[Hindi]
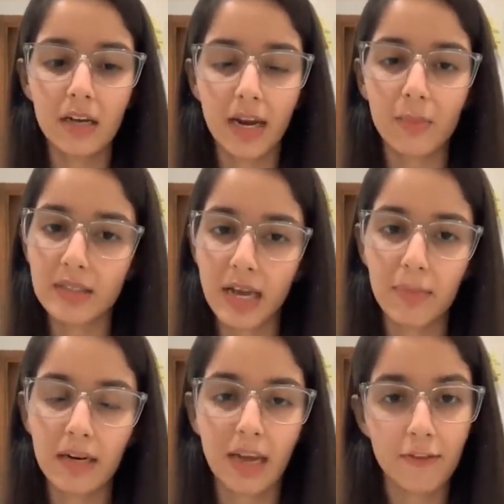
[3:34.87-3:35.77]
दैट वॉज
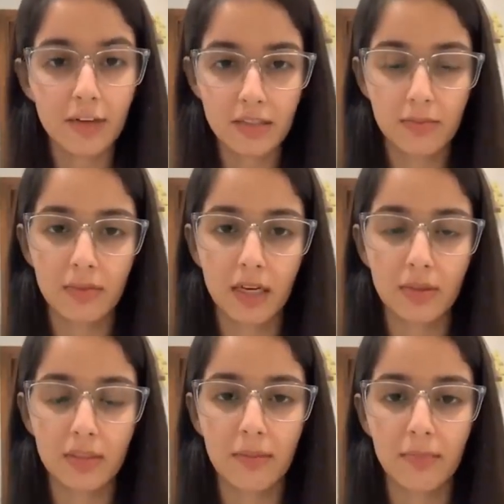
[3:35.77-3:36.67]
हैपनिंग एवरी सिम्टम दैट
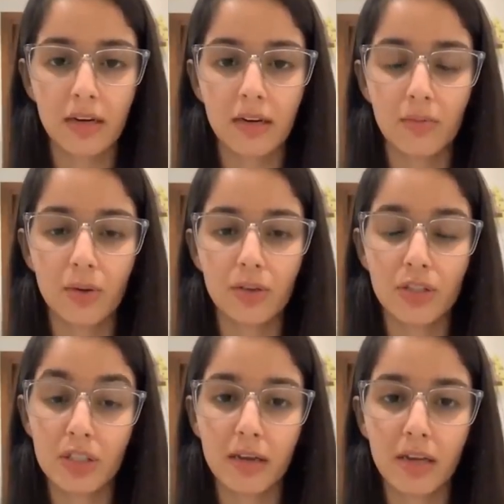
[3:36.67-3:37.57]
वॉज हैपनिंग वॉज
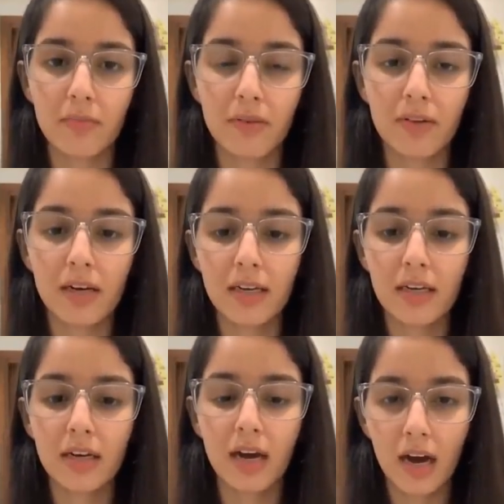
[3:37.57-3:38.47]
जस्ट मेकिंग मी फील
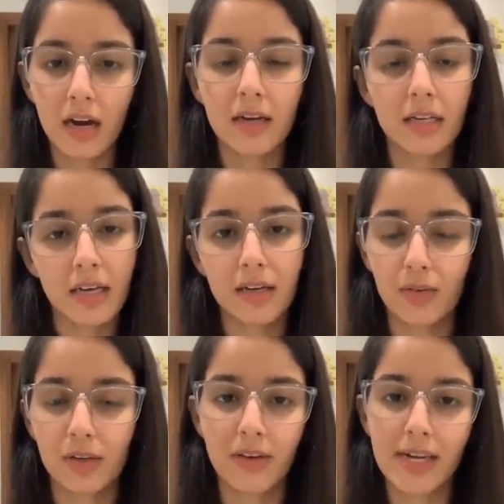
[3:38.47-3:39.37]
कि हाँ ये
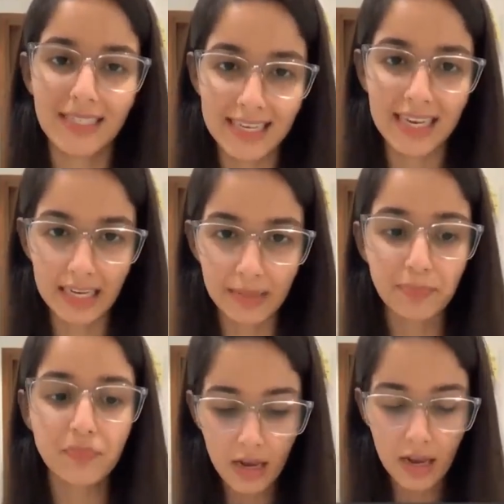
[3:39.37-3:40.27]
करोना वायरस ही है
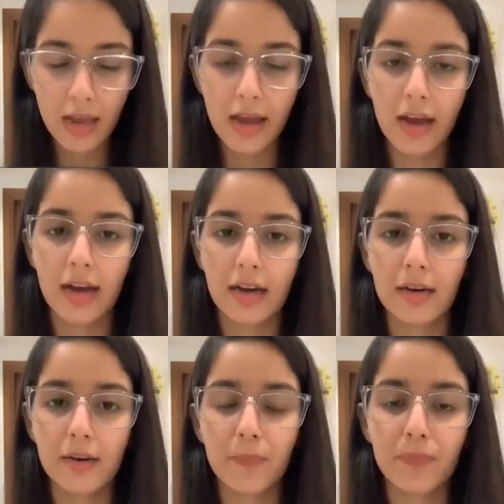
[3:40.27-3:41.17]
एंड
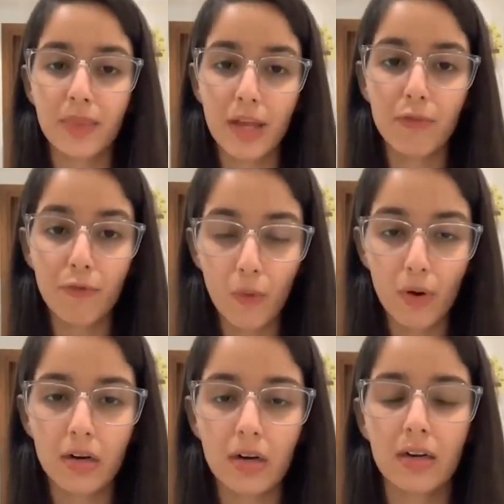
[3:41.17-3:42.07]
डे फोर